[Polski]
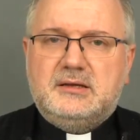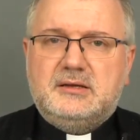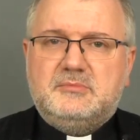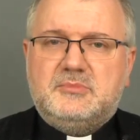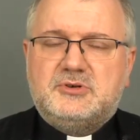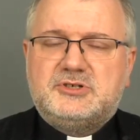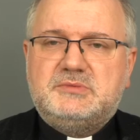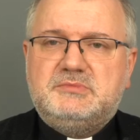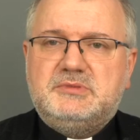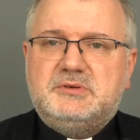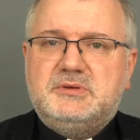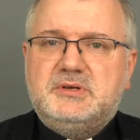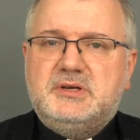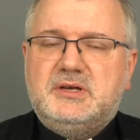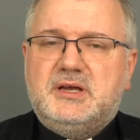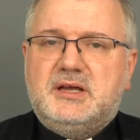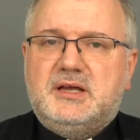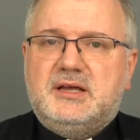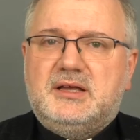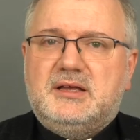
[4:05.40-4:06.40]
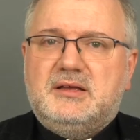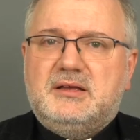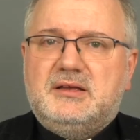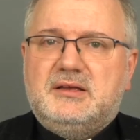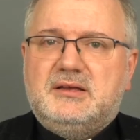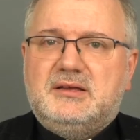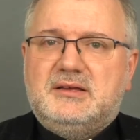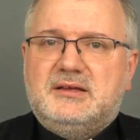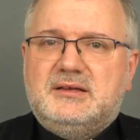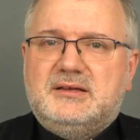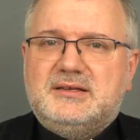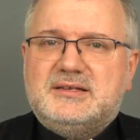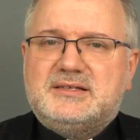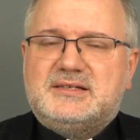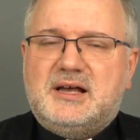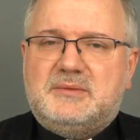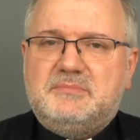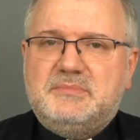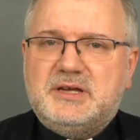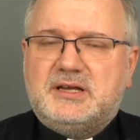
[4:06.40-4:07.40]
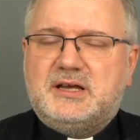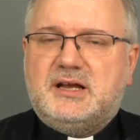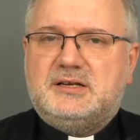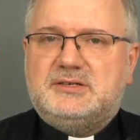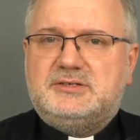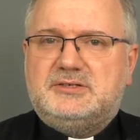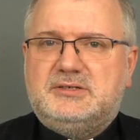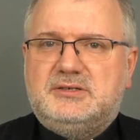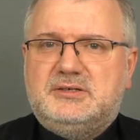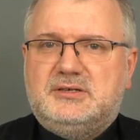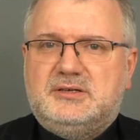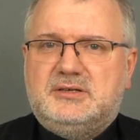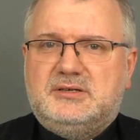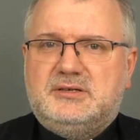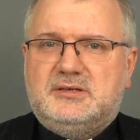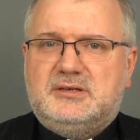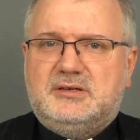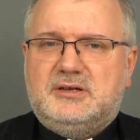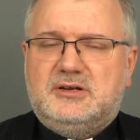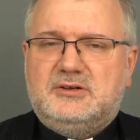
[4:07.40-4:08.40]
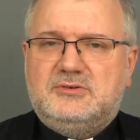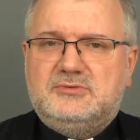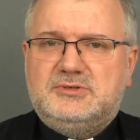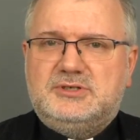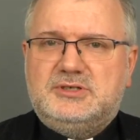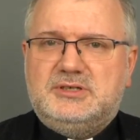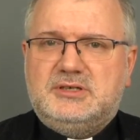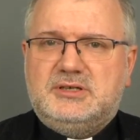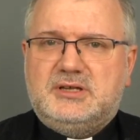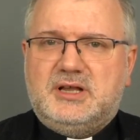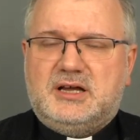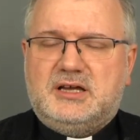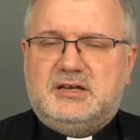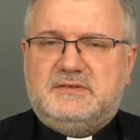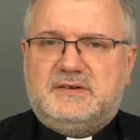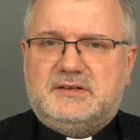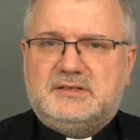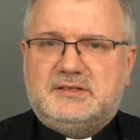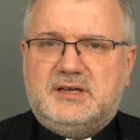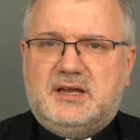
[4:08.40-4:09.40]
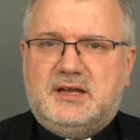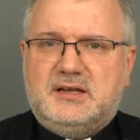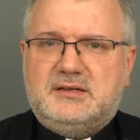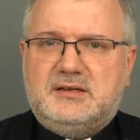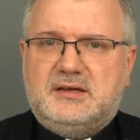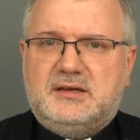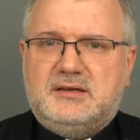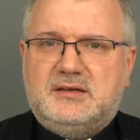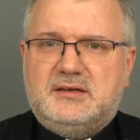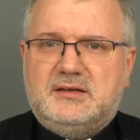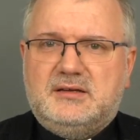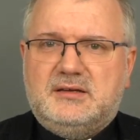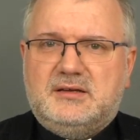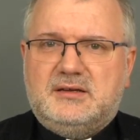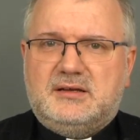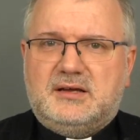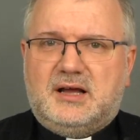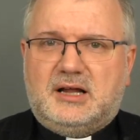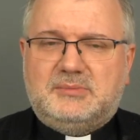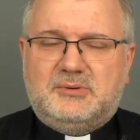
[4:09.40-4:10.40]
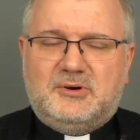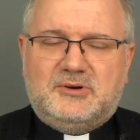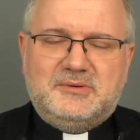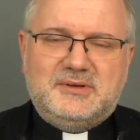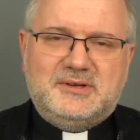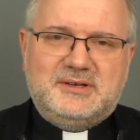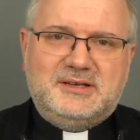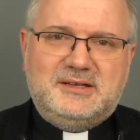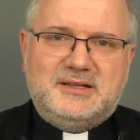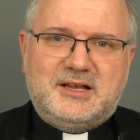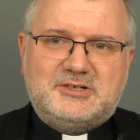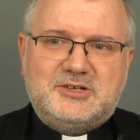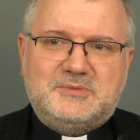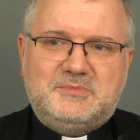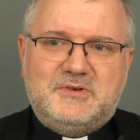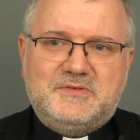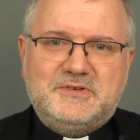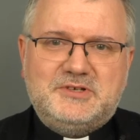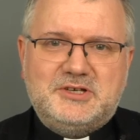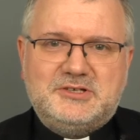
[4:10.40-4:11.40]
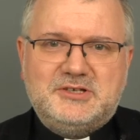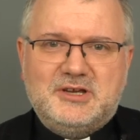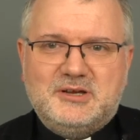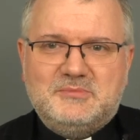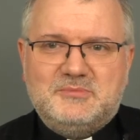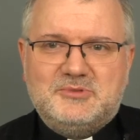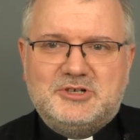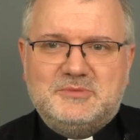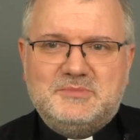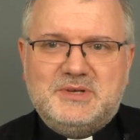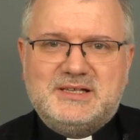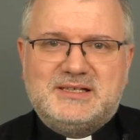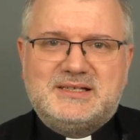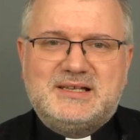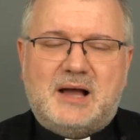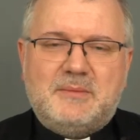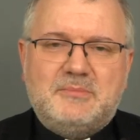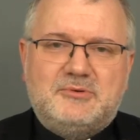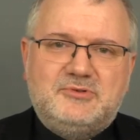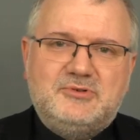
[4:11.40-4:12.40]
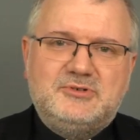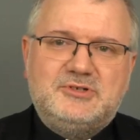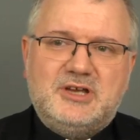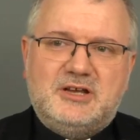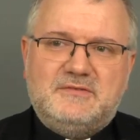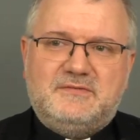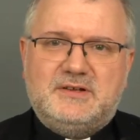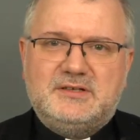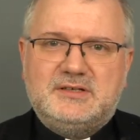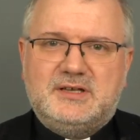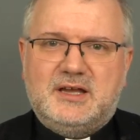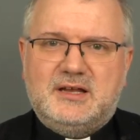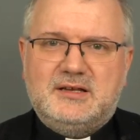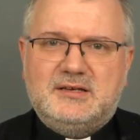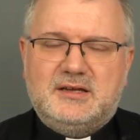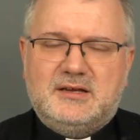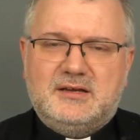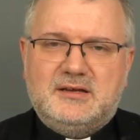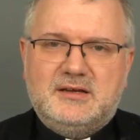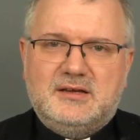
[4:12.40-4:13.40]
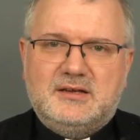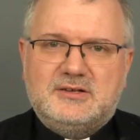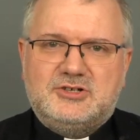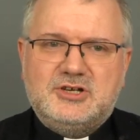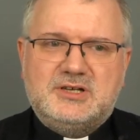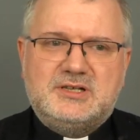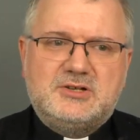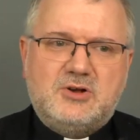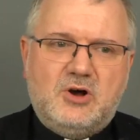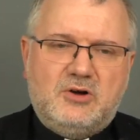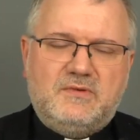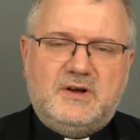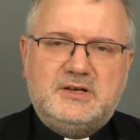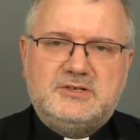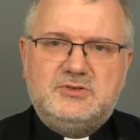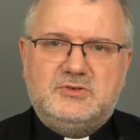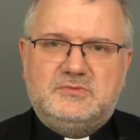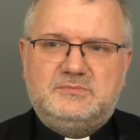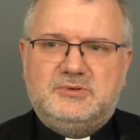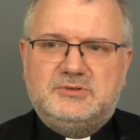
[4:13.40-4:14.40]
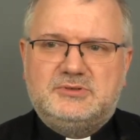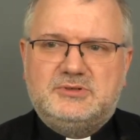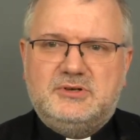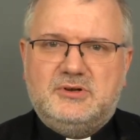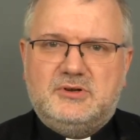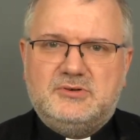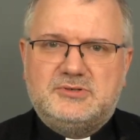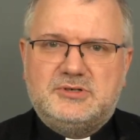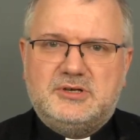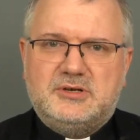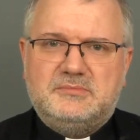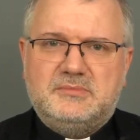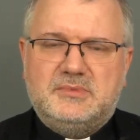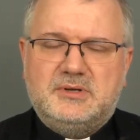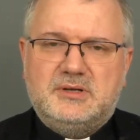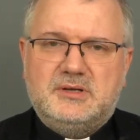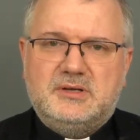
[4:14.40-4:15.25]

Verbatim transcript: Możemy zamykać ludzi na Ewangelię. Albo inaczej powiedzieć, możemy zamknąć Ewangelię, czy schować ją pod kloszem.